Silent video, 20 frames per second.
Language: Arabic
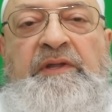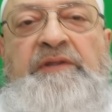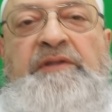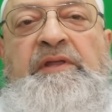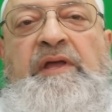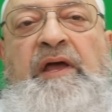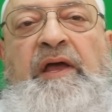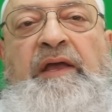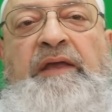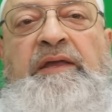
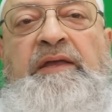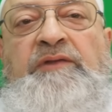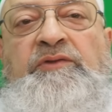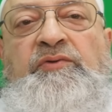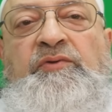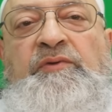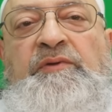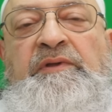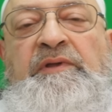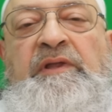
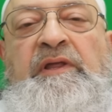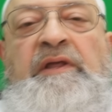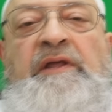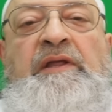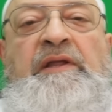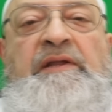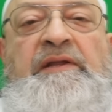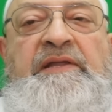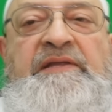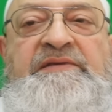داعية
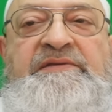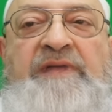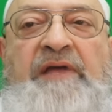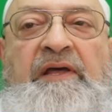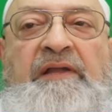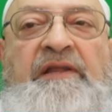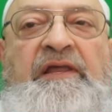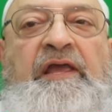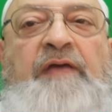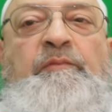
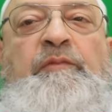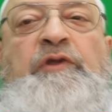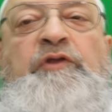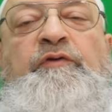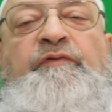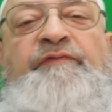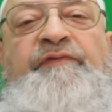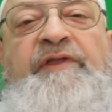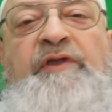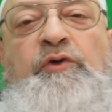لصالح
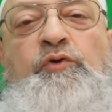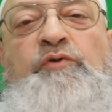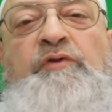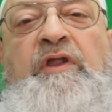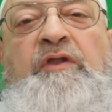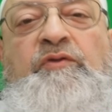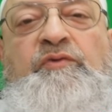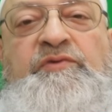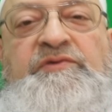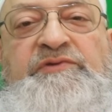من
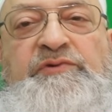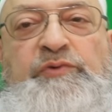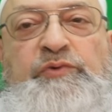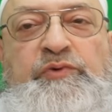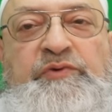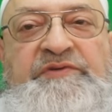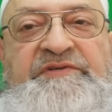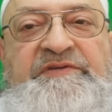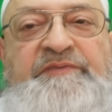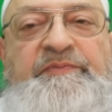يفرغون
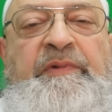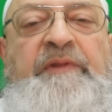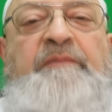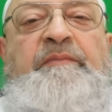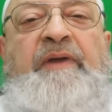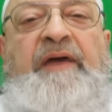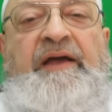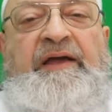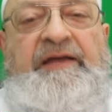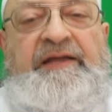النصوص من
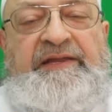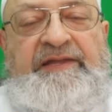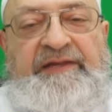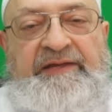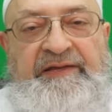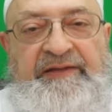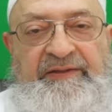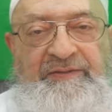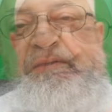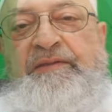
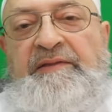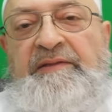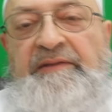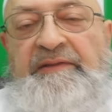معانيها.